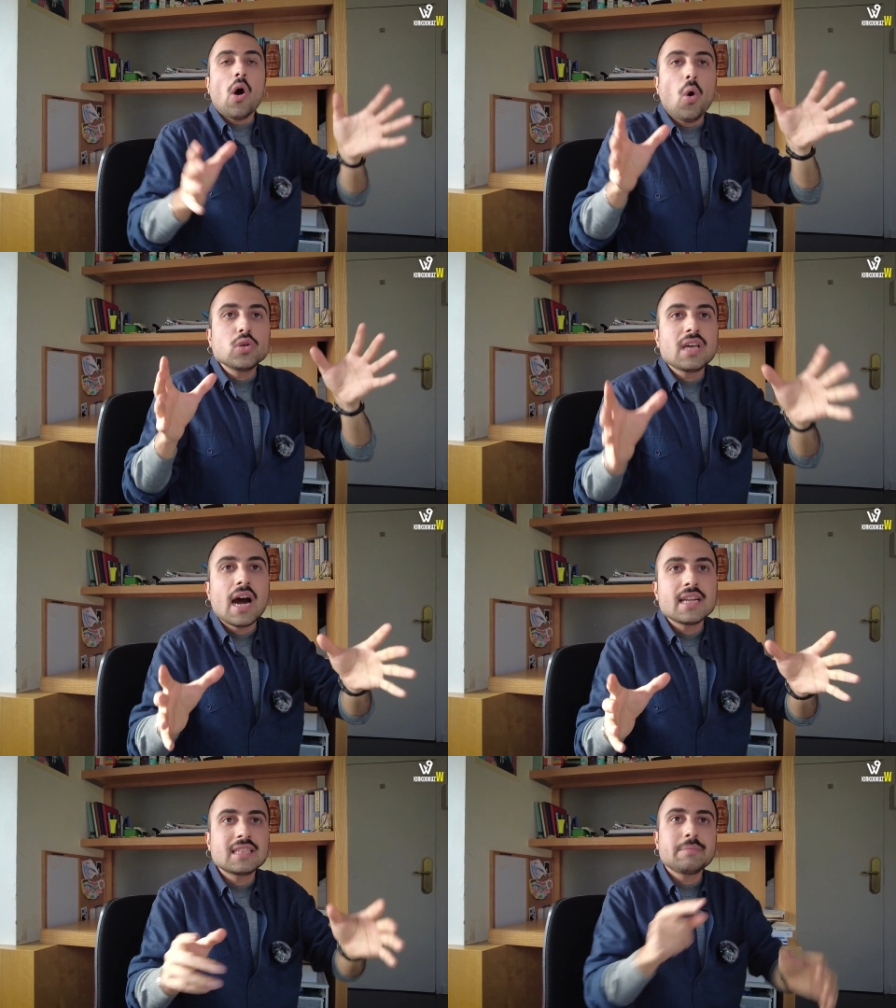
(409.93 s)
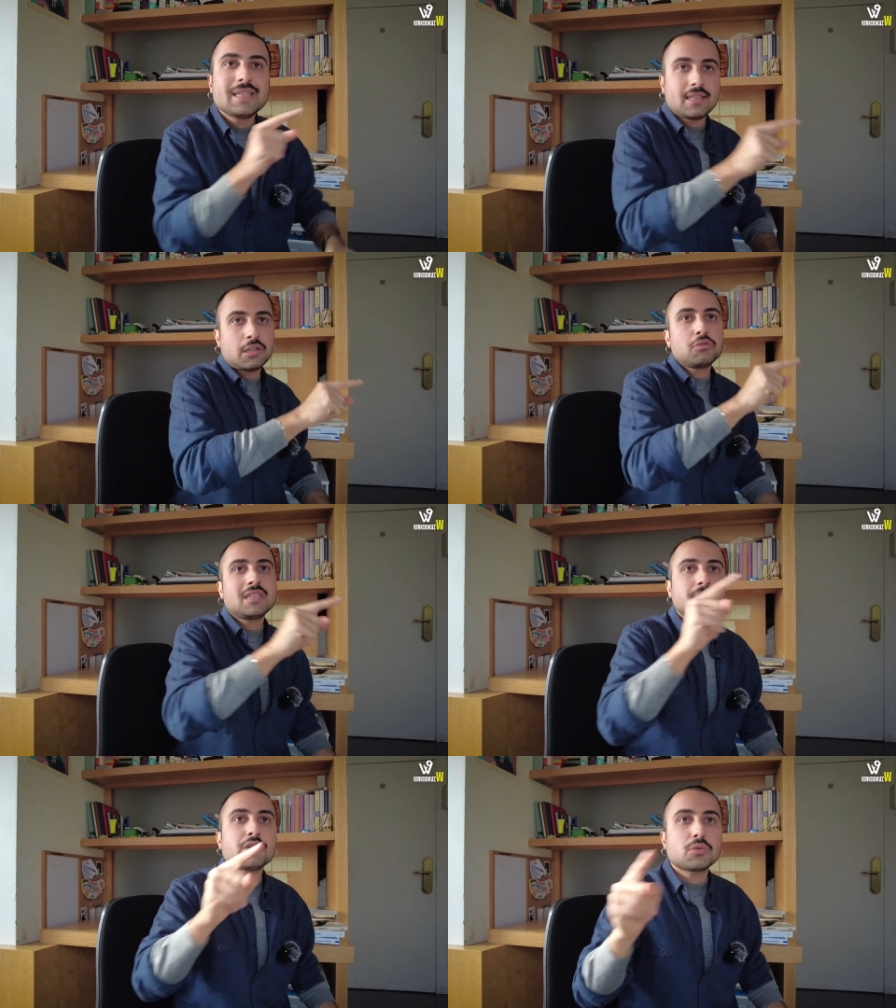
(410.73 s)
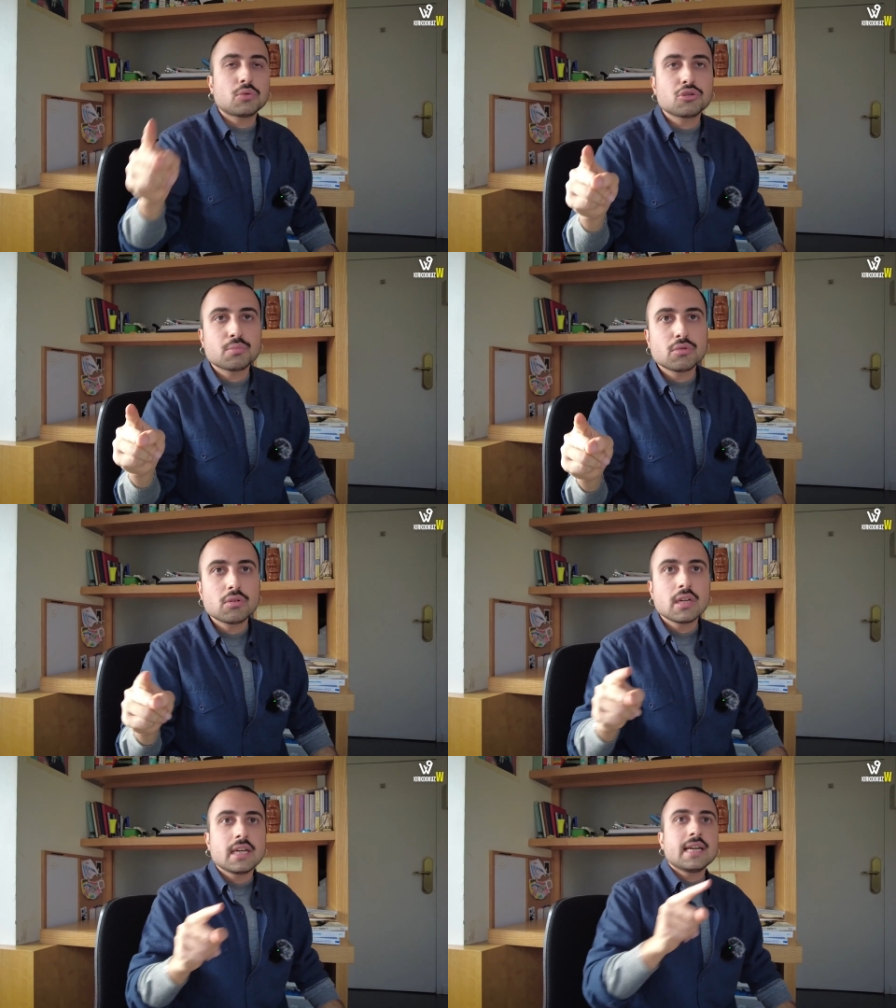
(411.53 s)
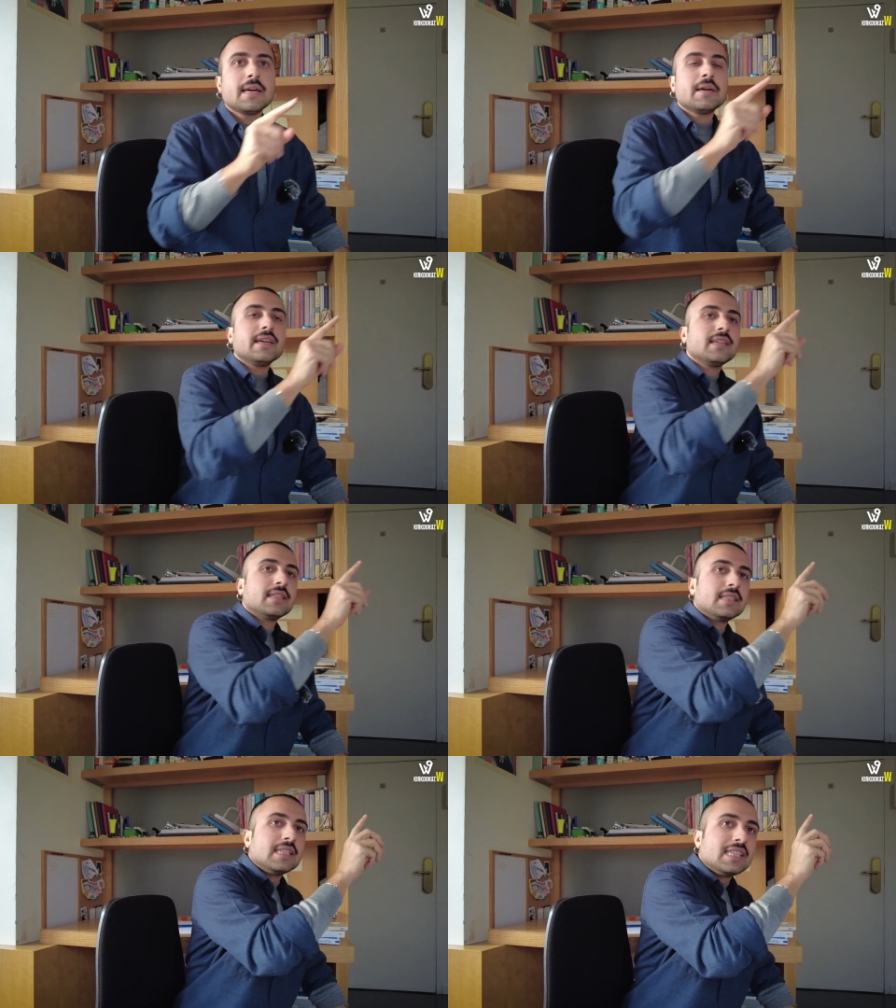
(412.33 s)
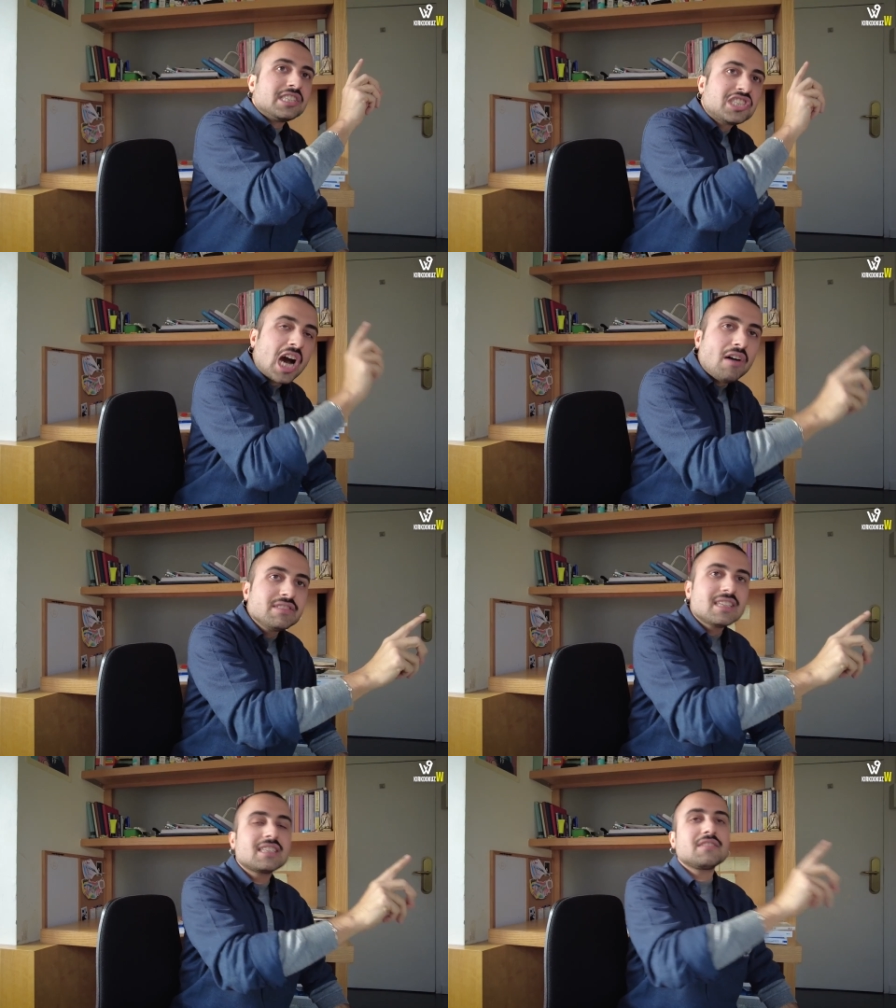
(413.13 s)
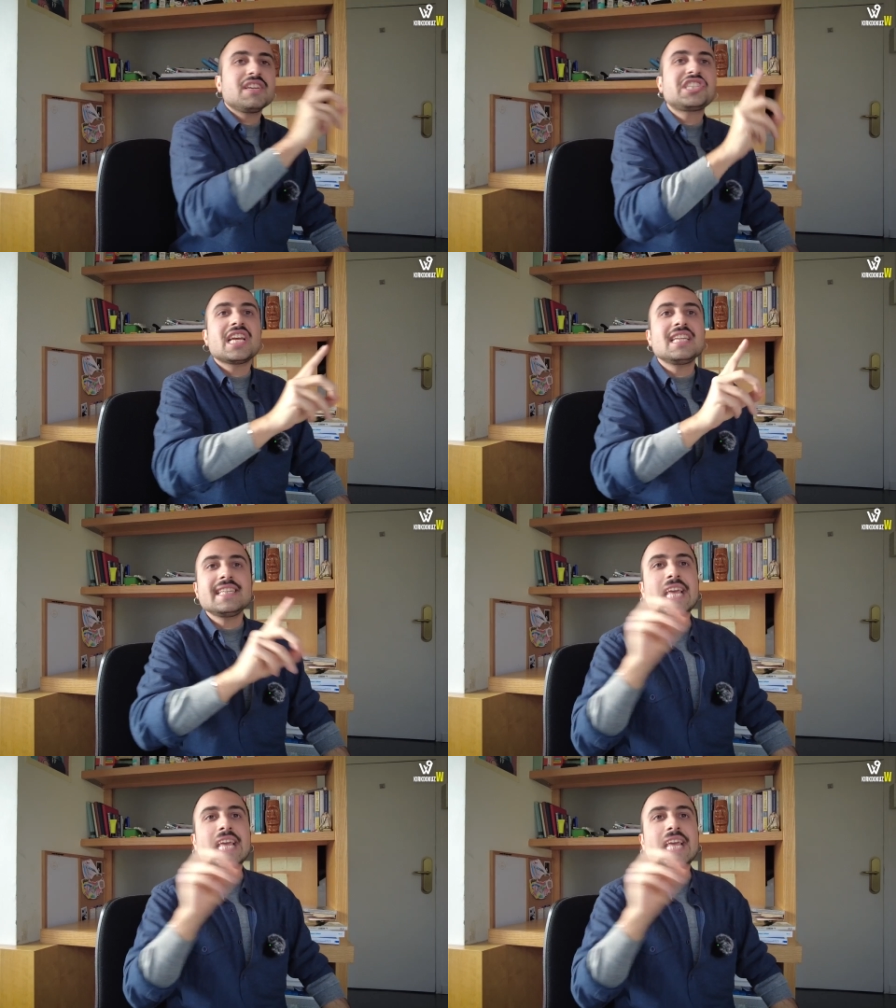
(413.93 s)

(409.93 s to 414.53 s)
o tarihte 1879 bu e, Çavdar'ın ve çeliğin